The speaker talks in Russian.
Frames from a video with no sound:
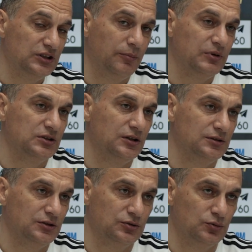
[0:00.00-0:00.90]
Я
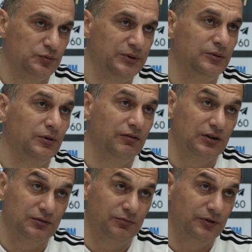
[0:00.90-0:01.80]
опасался, что успеем ли
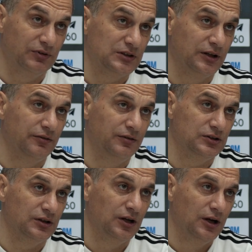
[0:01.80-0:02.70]
мы
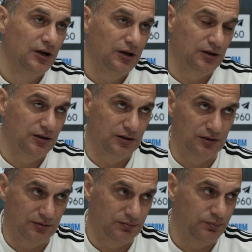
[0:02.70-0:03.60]
восстановиться
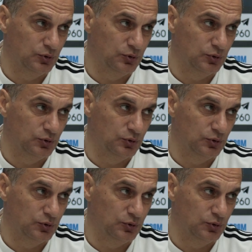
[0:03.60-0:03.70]
э,